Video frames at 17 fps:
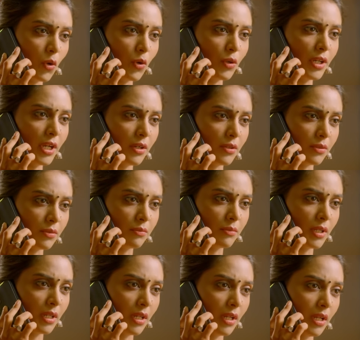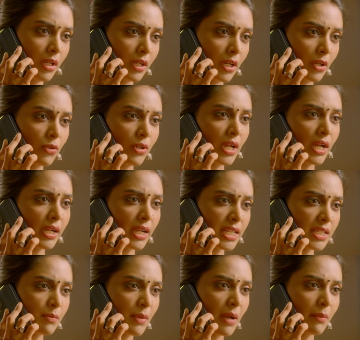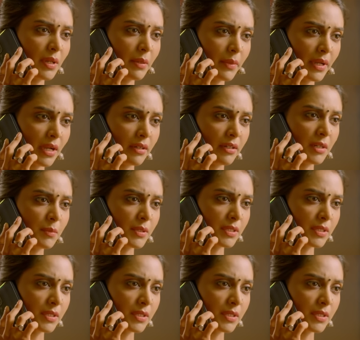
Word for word: हो ना हो करुणा का इस मामले में हंड्रेड